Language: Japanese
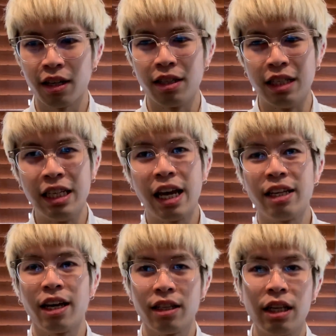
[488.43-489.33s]

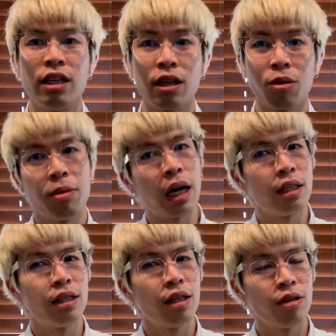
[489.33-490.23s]
ニヤニヤ、ニヤニヤ、こうバカ
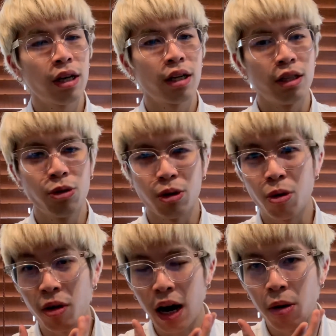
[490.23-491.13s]
にしてる中で一人
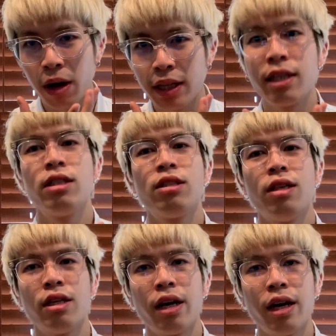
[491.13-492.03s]
こう顔が引きつっ
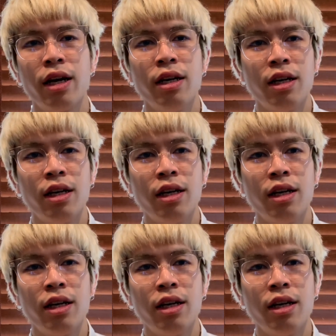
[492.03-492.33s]
てて、